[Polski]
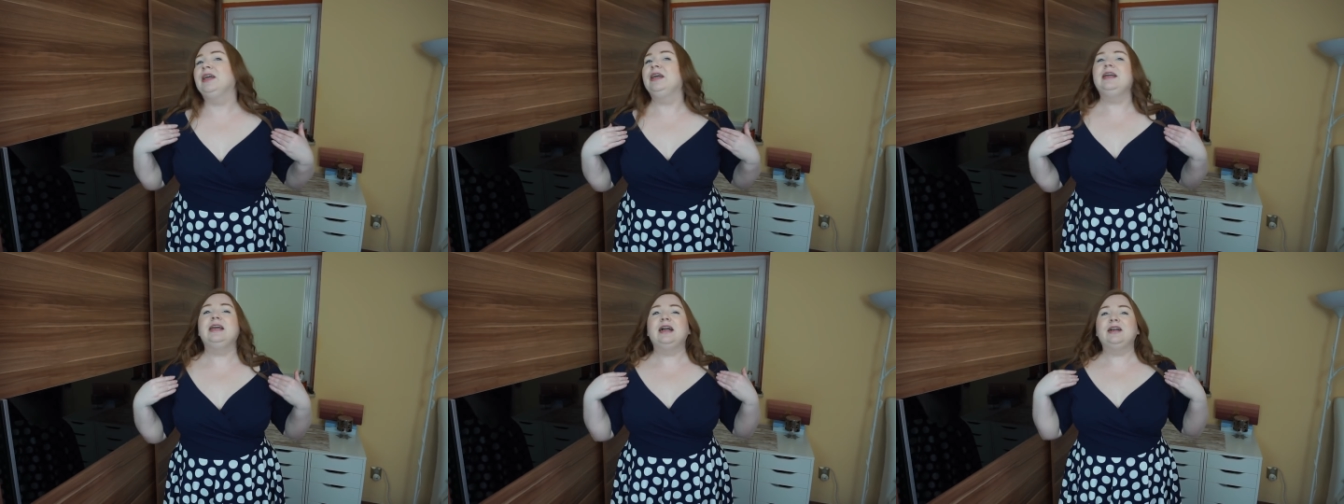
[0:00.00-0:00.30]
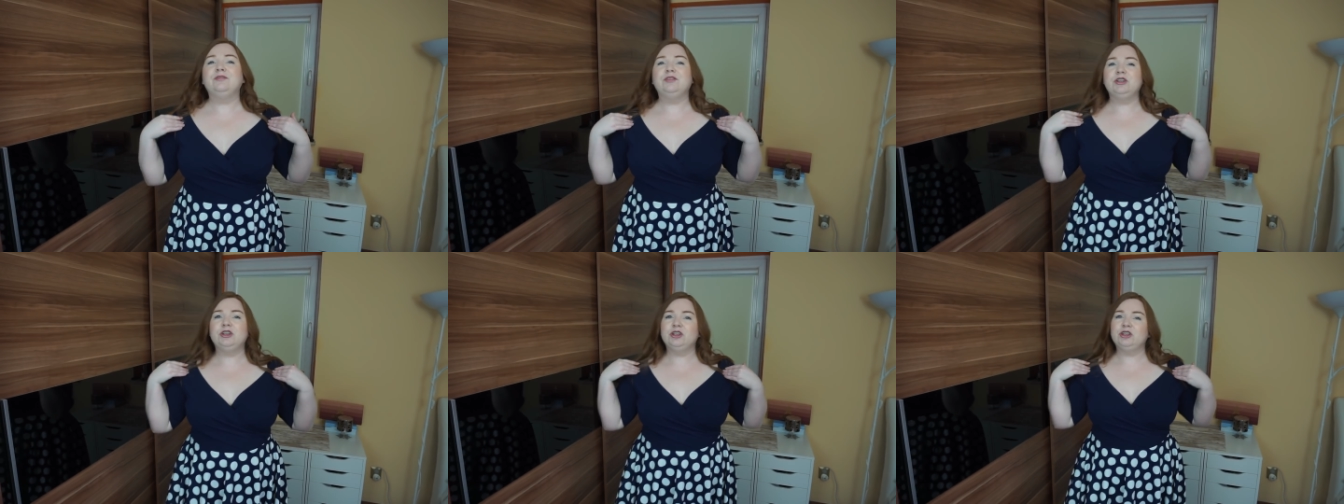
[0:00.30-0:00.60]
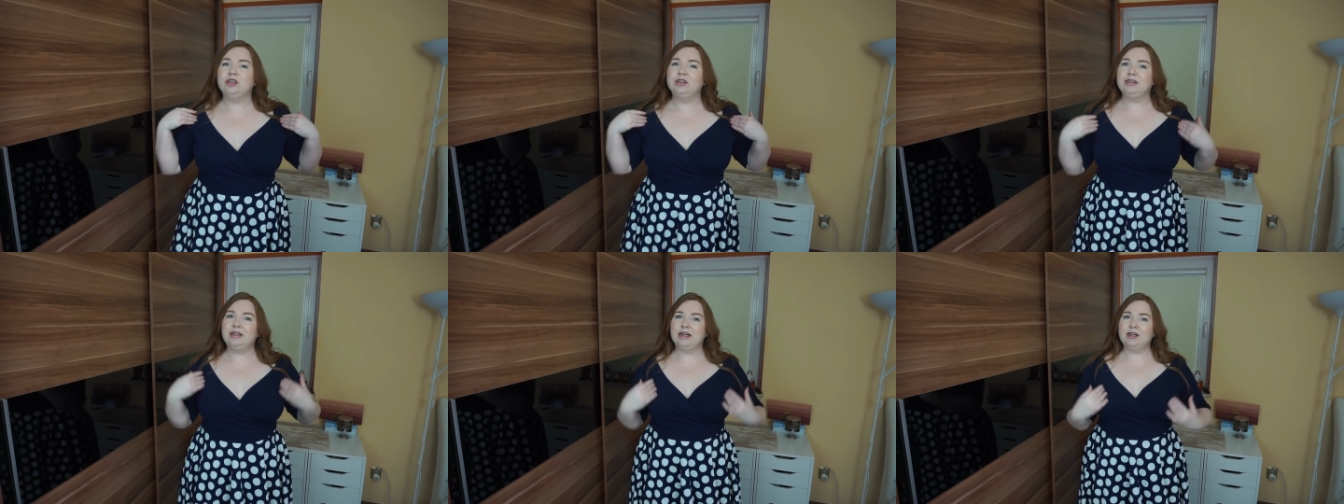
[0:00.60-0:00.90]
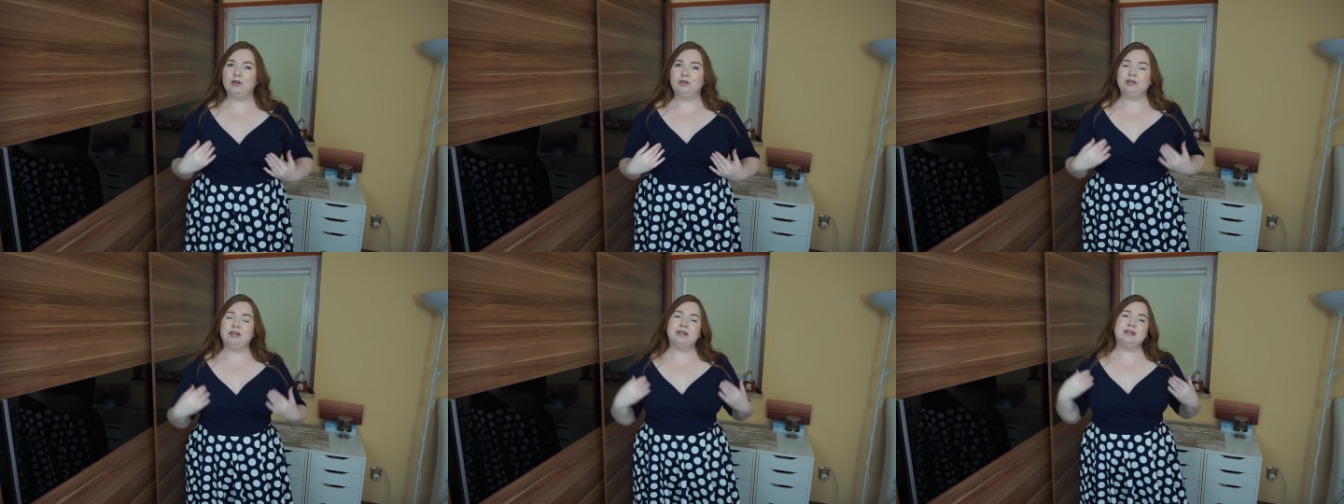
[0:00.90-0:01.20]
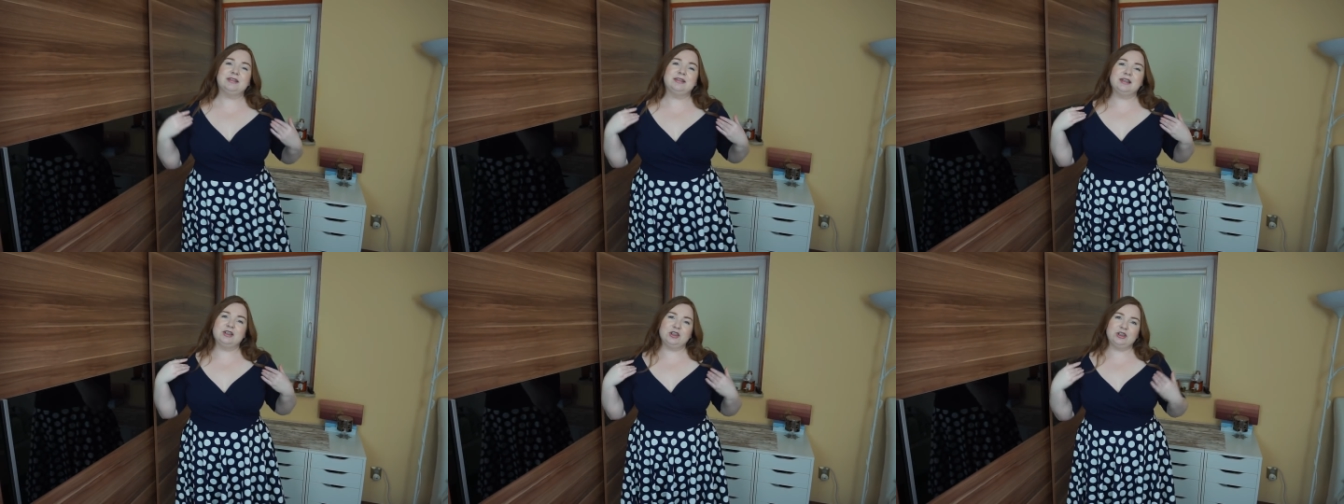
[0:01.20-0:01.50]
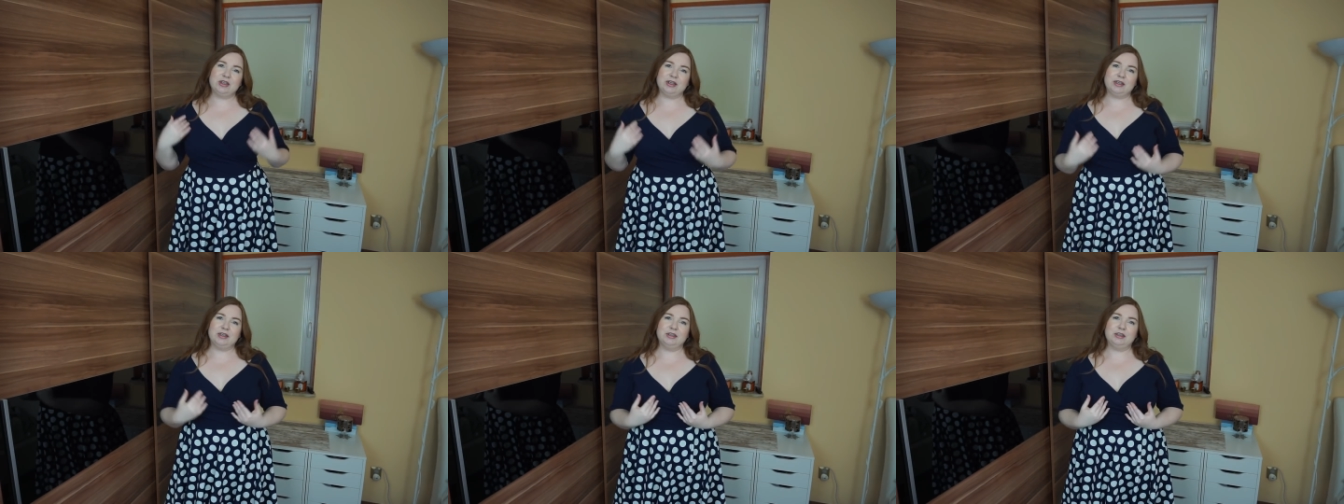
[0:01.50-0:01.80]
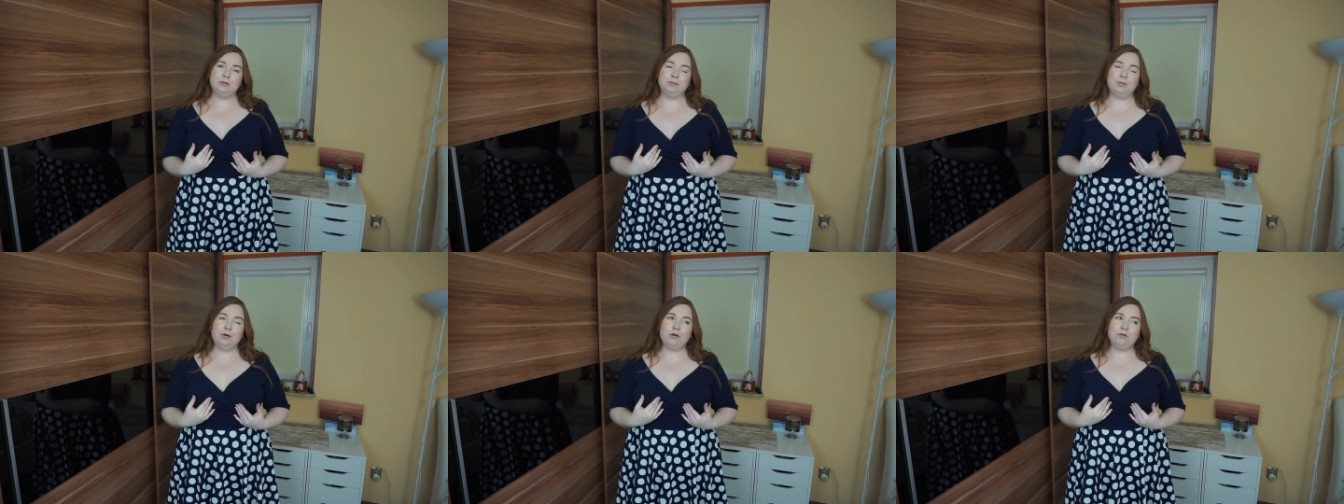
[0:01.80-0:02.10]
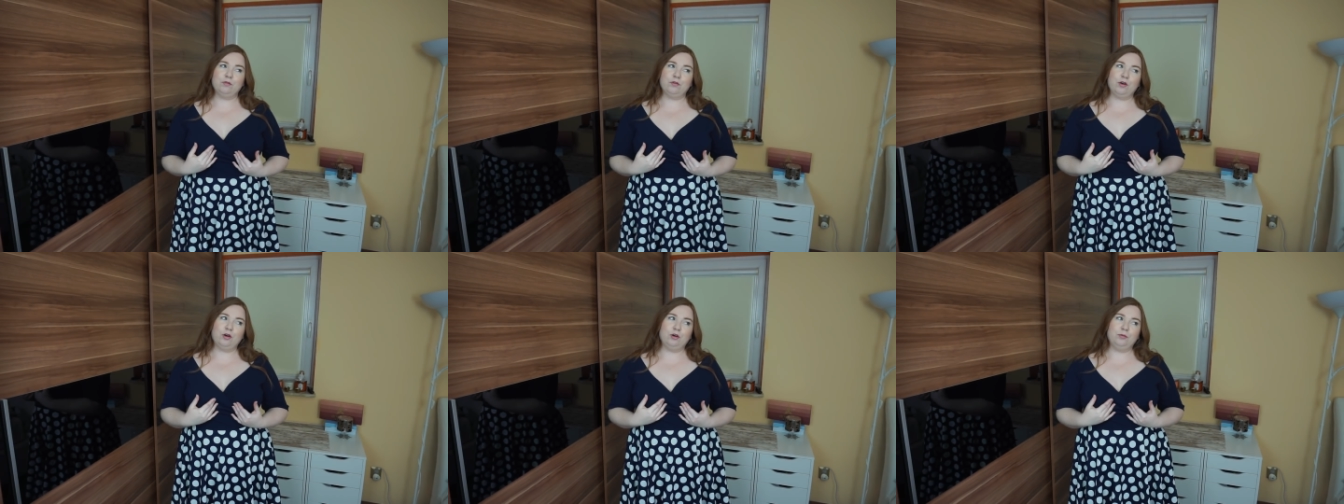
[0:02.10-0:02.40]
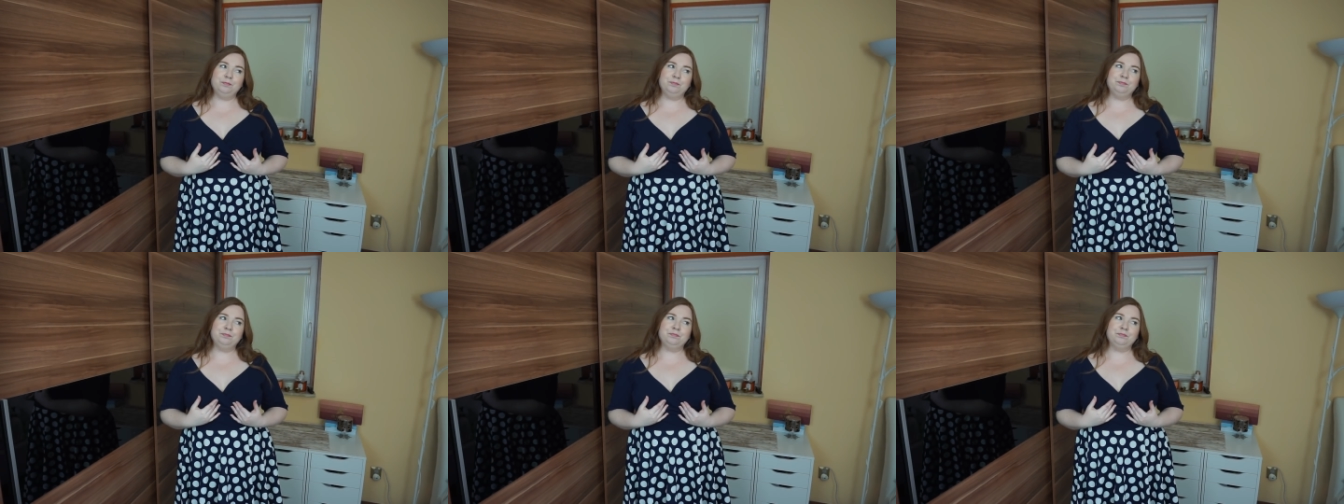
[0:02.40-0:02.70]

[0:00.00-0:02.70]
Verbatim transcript: Jak widzicie, dekolt jest też taki typowo